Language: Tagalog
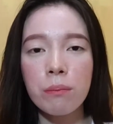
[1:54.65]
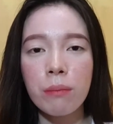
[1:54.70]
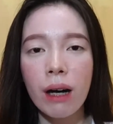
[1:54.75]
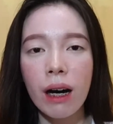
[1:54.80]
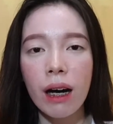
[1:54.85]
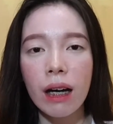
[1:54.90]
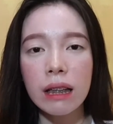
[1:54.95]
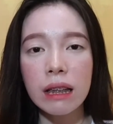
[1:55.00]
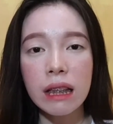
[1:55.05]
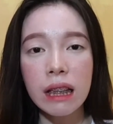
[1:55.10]

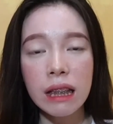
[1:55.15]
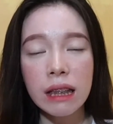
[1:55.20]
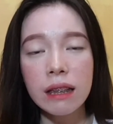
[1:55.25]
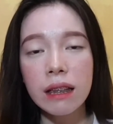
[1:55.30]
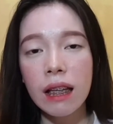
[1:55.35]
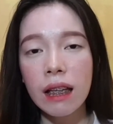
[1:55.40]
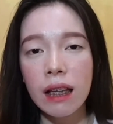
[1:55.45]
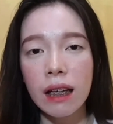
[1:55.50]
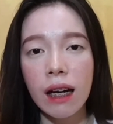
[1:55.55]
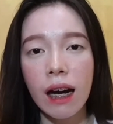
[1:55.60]
ma-treat
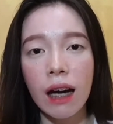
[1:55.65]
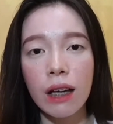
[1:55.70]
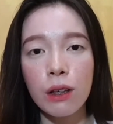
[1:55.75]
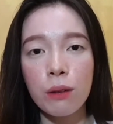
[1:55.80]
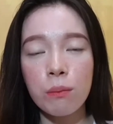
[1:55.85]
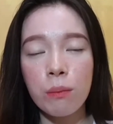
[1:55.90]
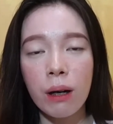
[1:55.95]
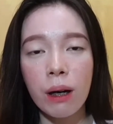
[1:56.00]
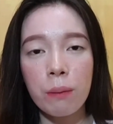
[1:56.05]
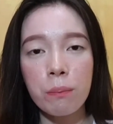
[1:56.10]
talaga
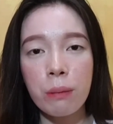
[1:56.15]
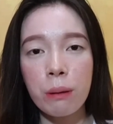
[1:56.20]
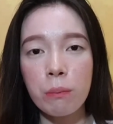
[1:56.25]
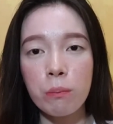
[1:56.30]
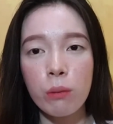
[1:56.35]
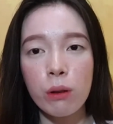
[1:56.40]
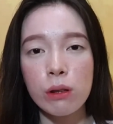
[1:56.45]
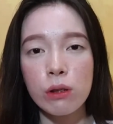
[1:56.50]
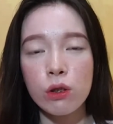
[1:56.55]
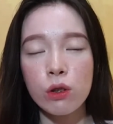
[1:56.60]
yung mga
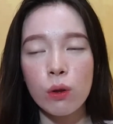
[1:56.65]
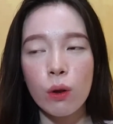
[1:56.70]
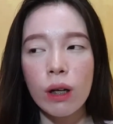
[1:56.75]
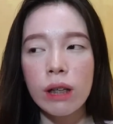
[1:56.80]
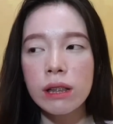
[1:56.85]
pimples nyo.